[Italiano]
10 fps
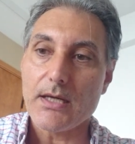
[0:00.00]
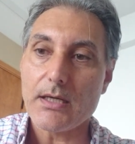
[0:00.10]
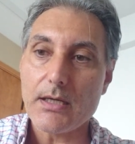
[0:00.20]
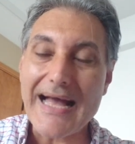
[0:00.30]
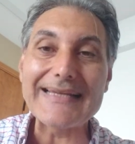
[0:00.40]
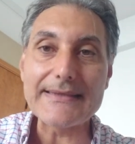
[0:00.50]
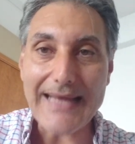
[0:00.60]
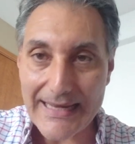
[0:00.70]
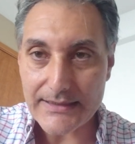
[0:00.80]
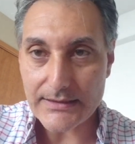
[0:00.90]
eh,
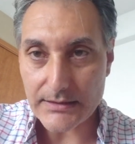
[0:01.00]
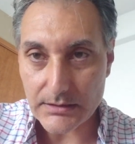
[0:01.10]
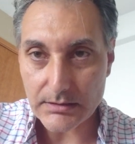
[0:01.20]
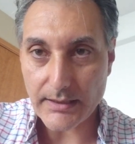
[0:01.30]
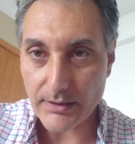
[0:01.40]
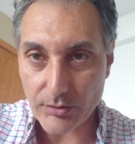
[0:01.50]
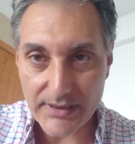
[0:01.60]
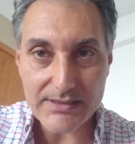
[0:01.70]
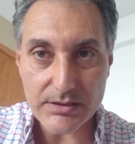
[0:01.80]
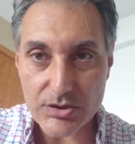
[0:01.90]
attacchi
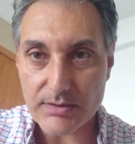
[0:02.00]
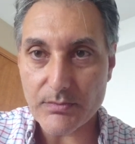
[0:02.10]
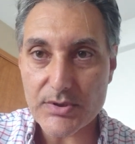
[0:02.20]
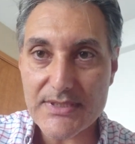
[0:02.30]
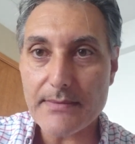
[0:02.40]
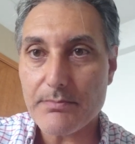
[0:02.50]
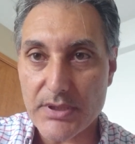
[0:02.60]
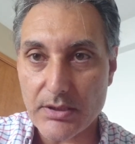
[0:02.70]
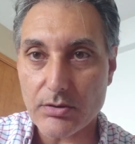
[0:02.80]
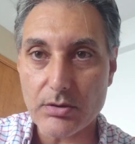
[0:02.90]
terroristici in
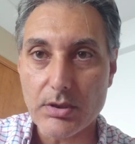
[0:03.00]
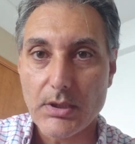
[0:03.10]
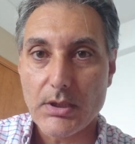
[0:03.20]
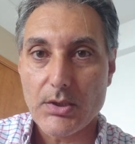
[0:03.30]
Mozambico